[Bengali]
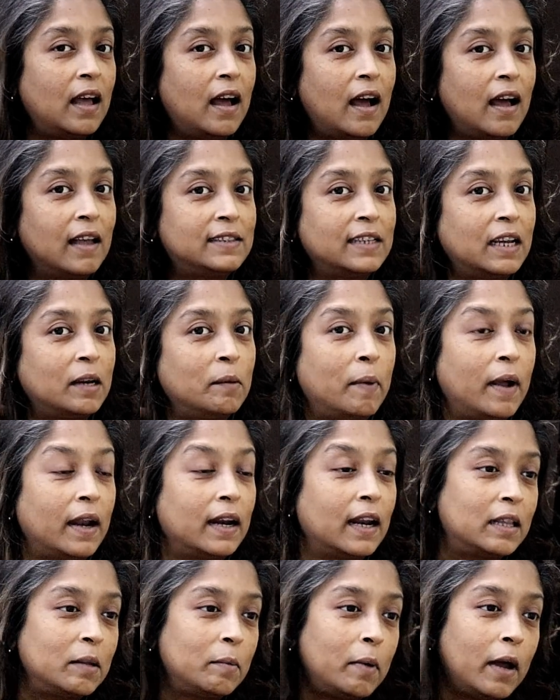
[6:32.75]
আচার
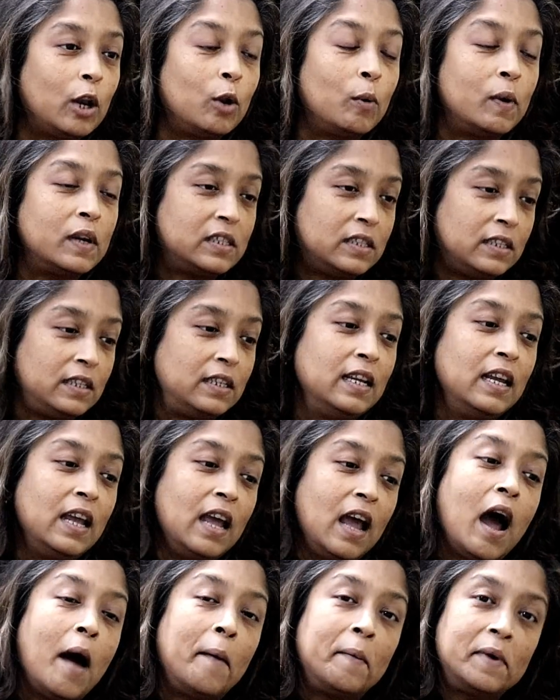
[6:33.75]
বানাতে ভালোবাসি
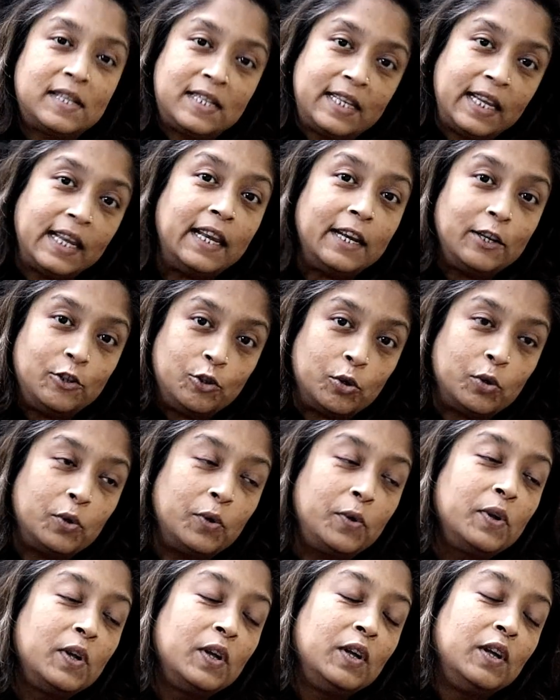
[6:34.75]
আমার ছেলের জন্য
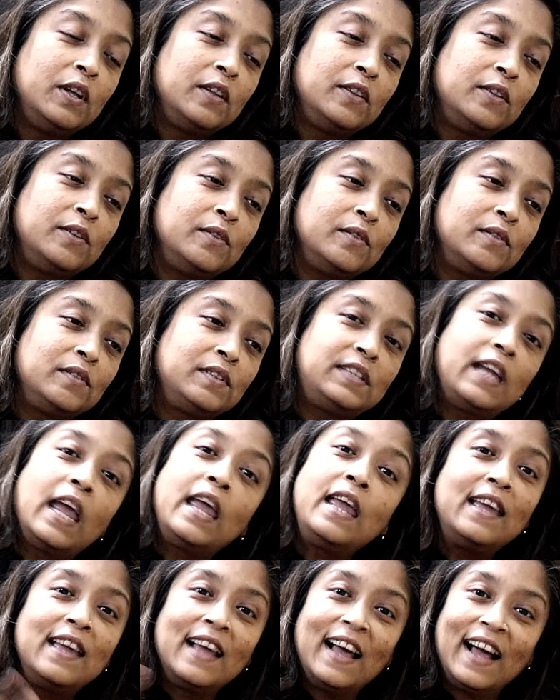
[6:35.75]
তো
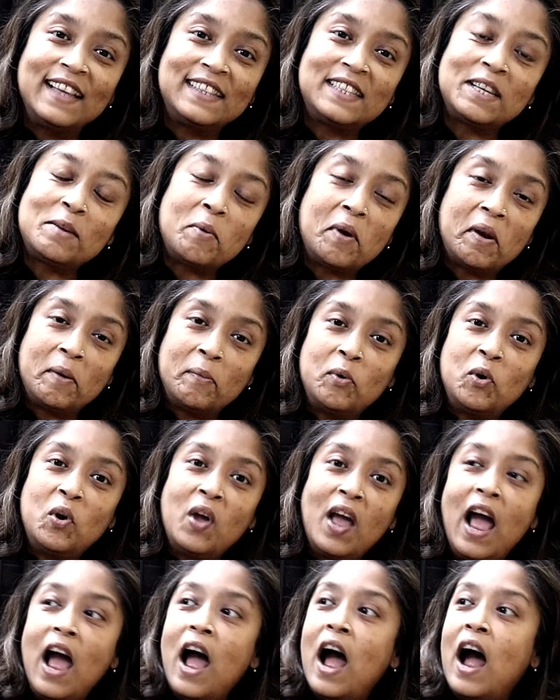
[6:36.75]
সেই আচার বানাবো
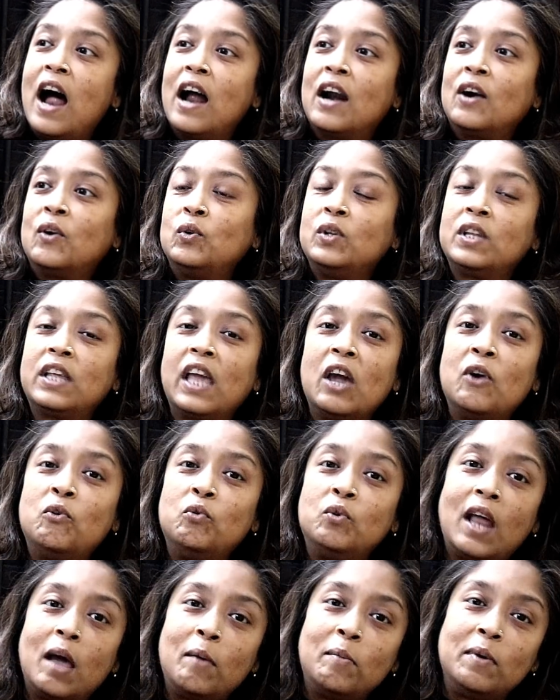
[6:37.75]
আর ওদিকে
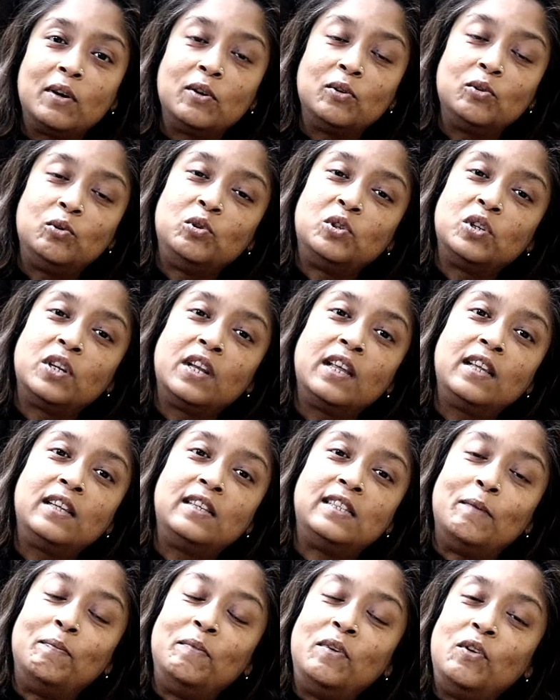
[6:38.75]
গুন্ডা বিকু দুজনে
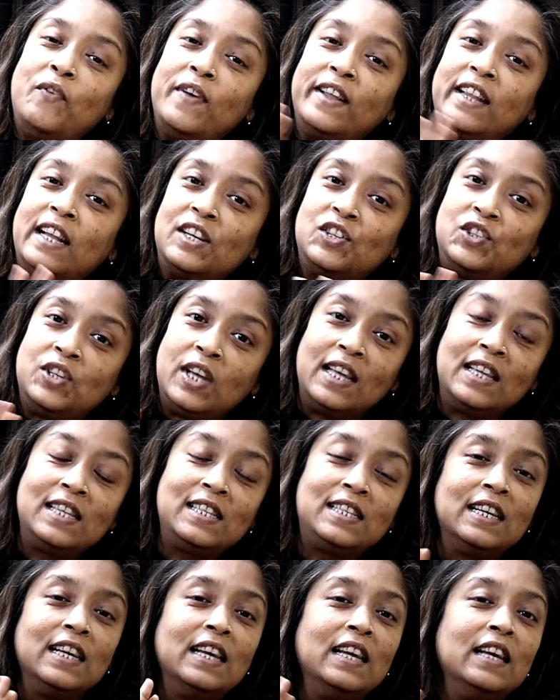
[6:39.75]
যেমনি ওয়েদার চেঞ্জ
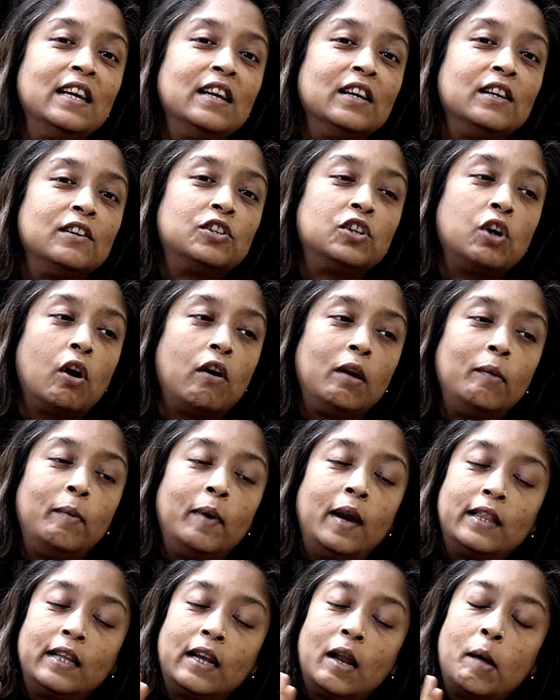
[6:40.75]

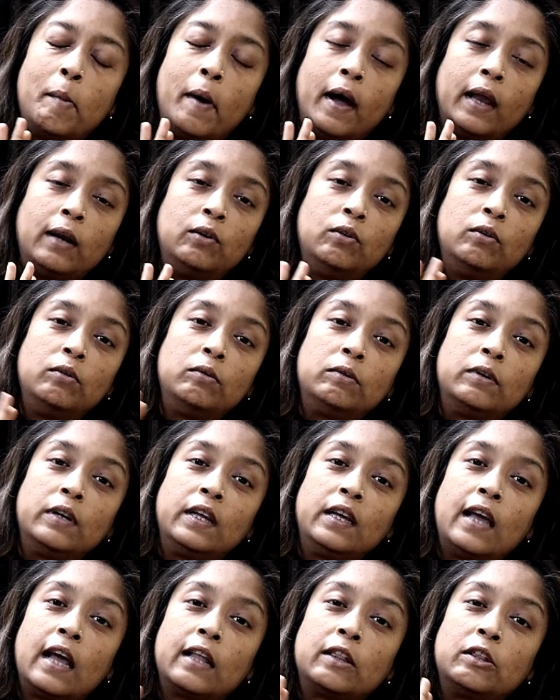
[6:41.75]
সকালবেলা তারা ভালো
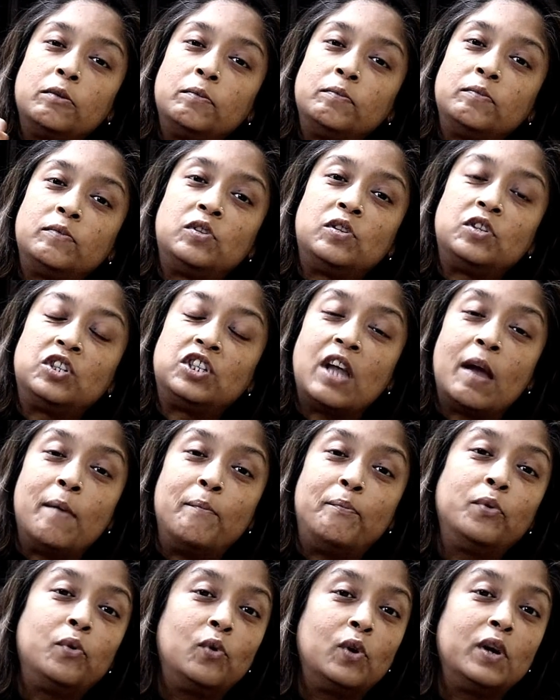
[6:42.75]
করে একদম
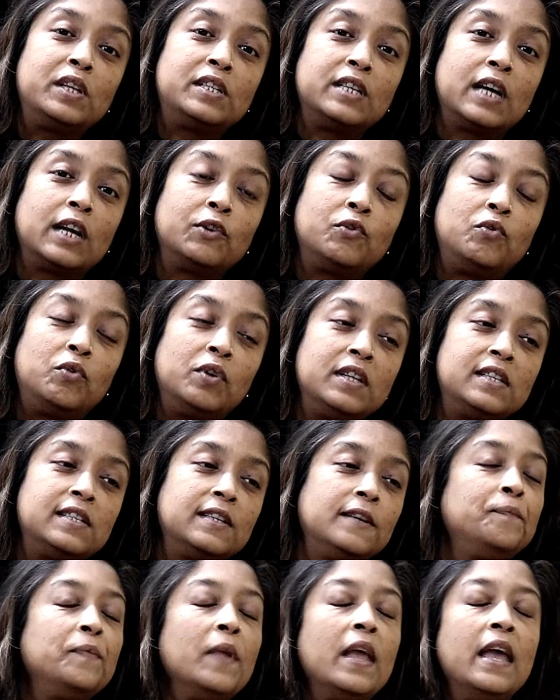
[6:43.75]
শ্যাম্পু করে চান করেছে
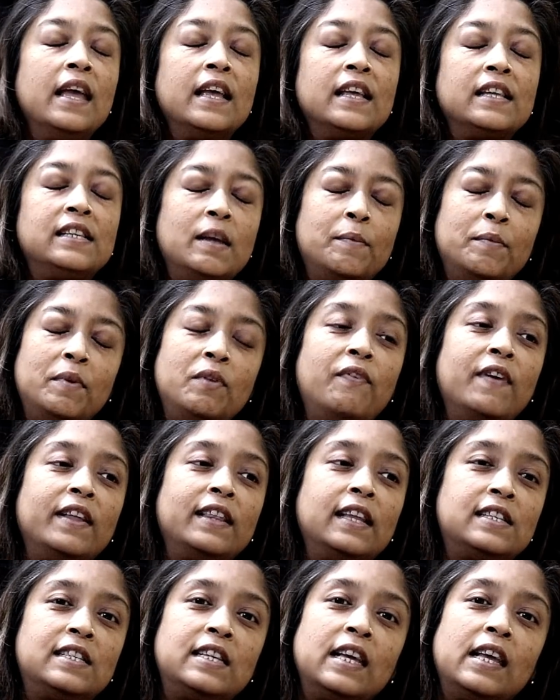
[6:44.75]
যেমনি
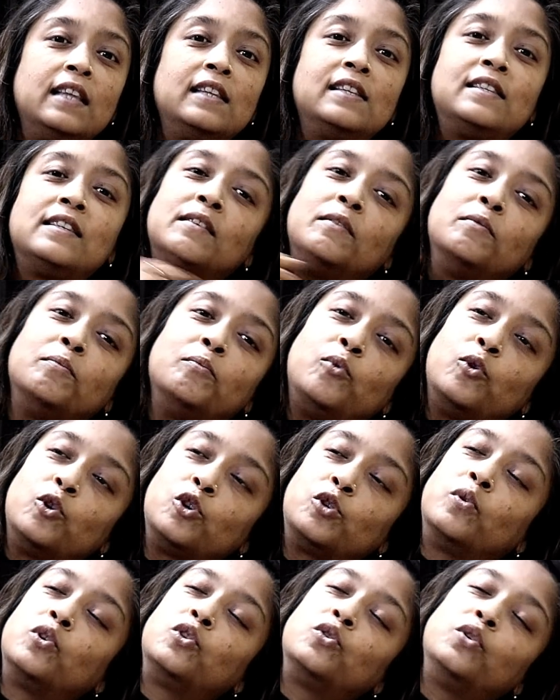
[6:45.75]
ওয়েদার চেঞ্জ
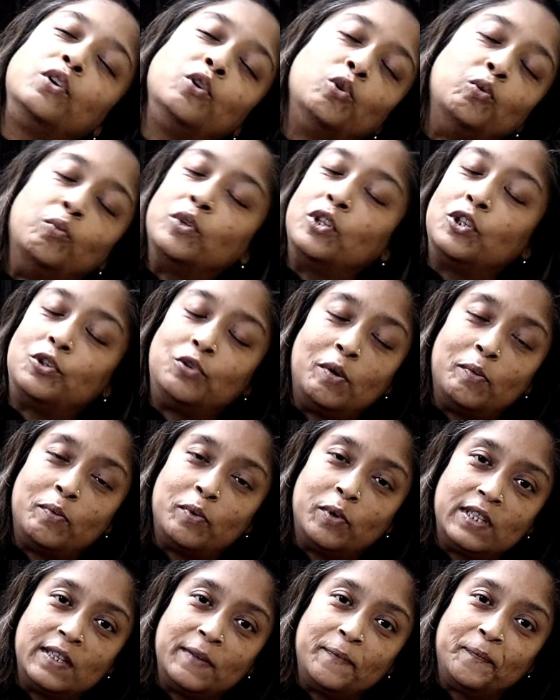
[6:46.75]
বসবাস করে ঘুমোতে শুয়ে
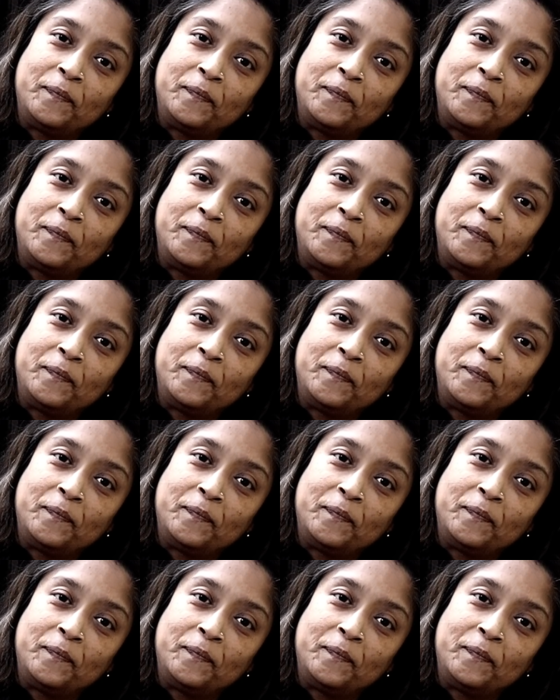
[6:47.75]
পড়েছে